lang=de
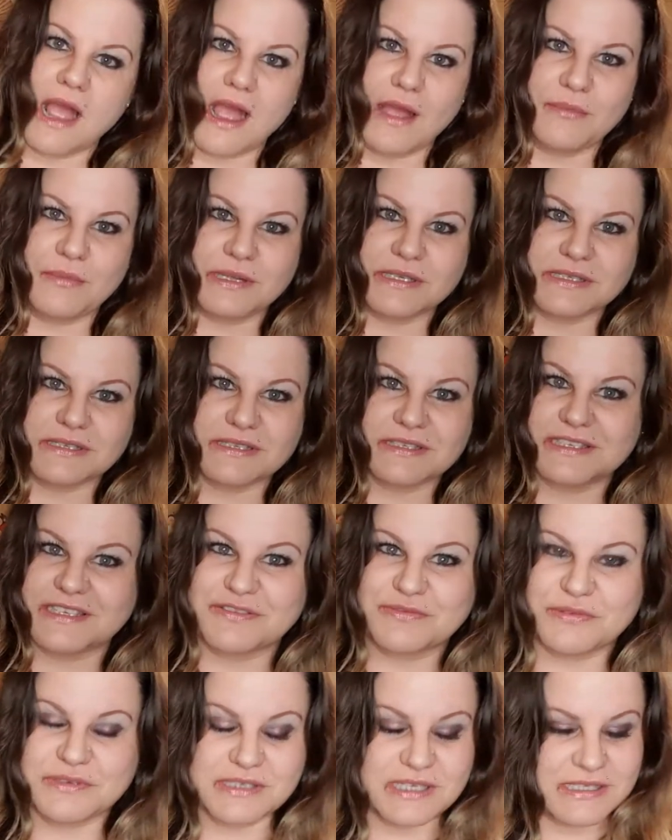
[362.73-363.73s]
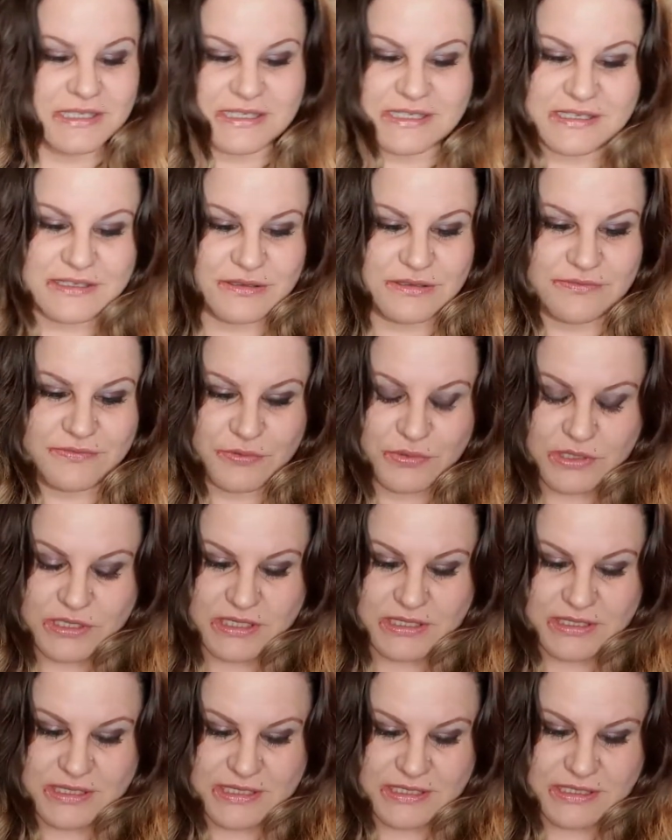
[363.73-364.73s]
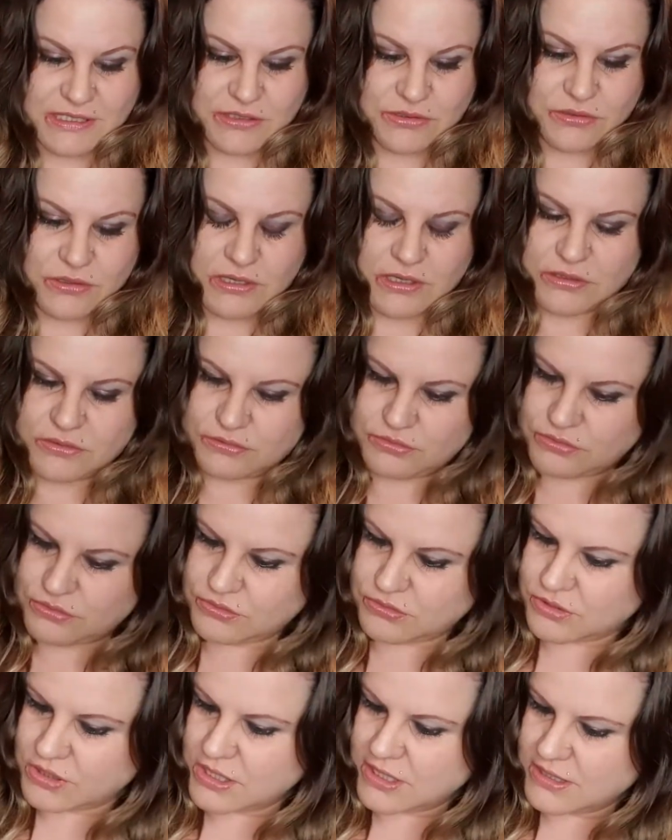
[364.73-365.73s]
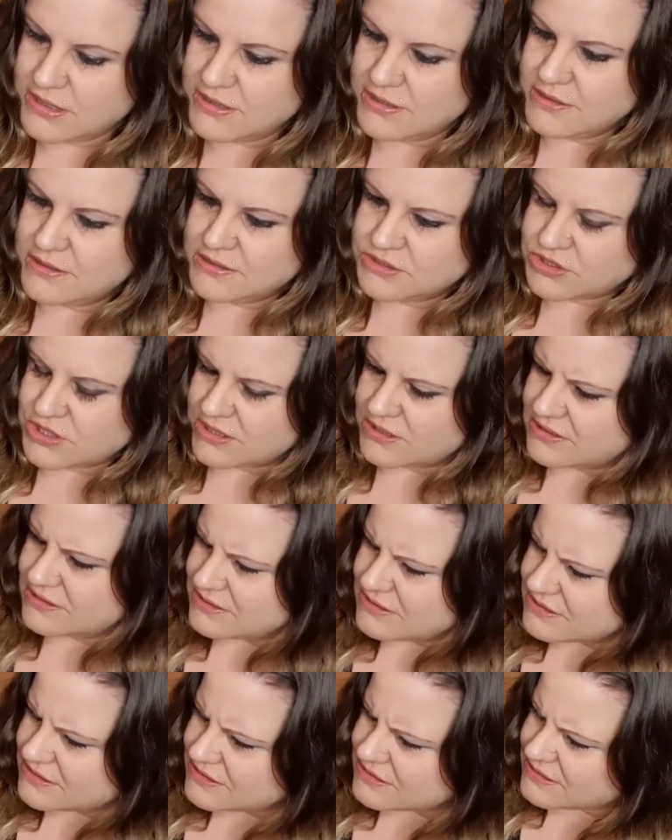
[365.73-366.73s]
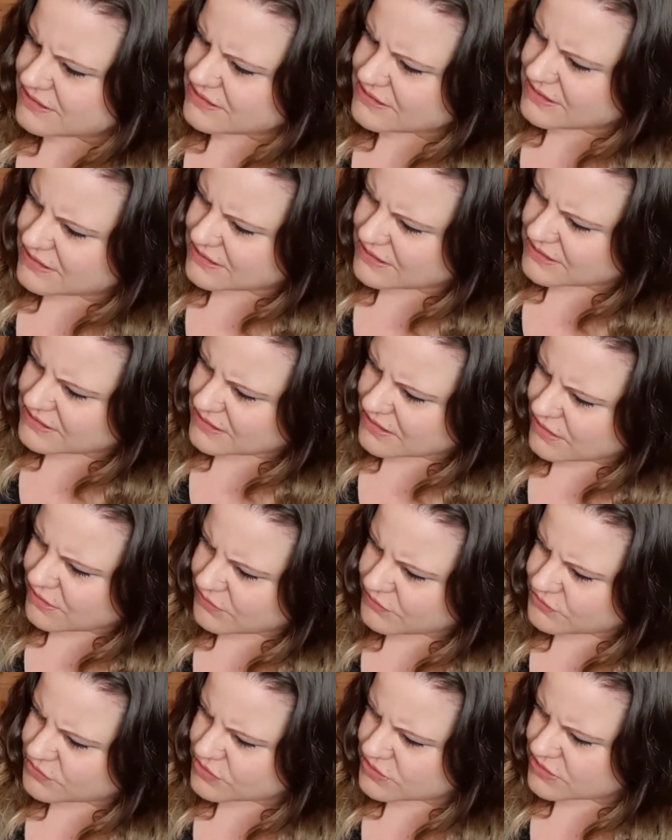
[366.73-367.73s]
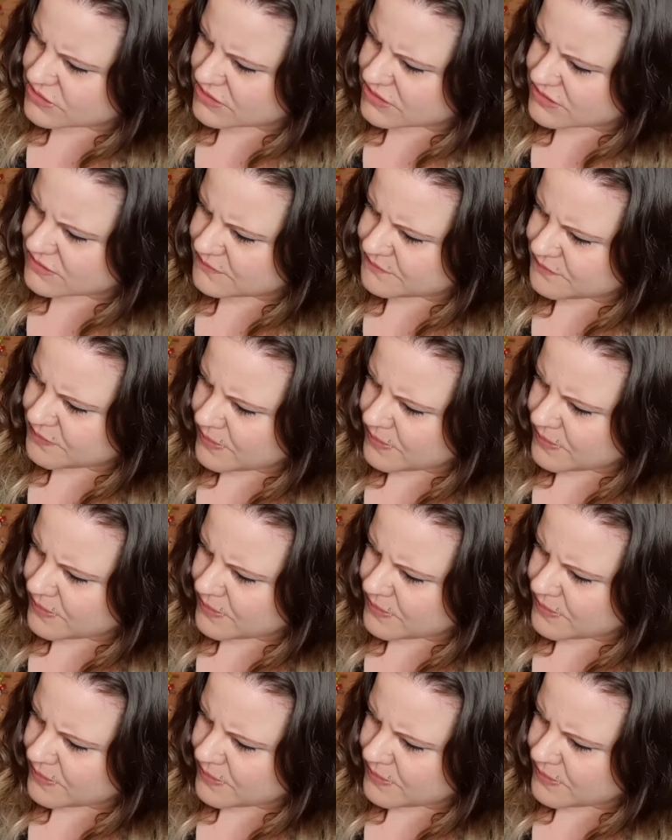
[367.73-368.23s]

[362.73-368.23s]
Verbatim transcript: Haarmaske. Ich finde, das ist wirklich ein richtig toller Geruch. Schade, dass es jetzt hier nicht drauf steht.